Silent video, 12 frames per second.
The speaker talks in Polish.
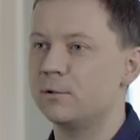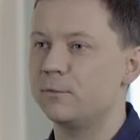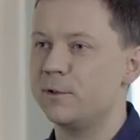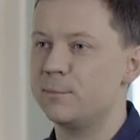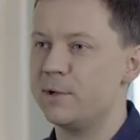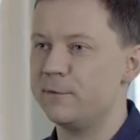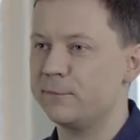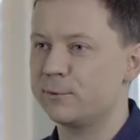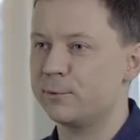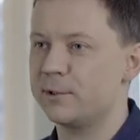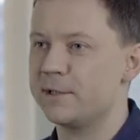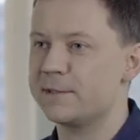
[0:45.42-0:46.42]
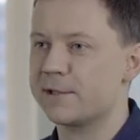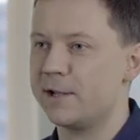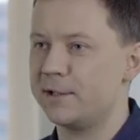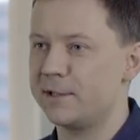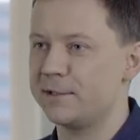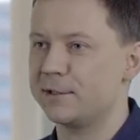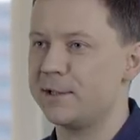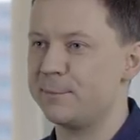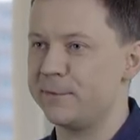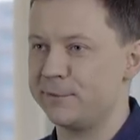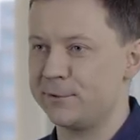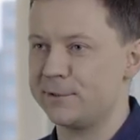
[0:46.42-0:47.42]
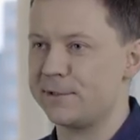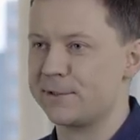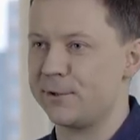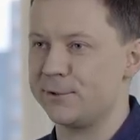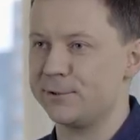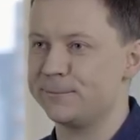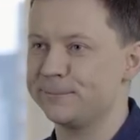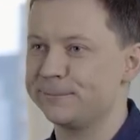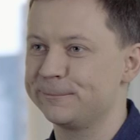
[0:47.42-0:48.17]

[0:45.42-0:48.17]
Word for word: To firma, w której skala danych na pewno Cię zaskoczy.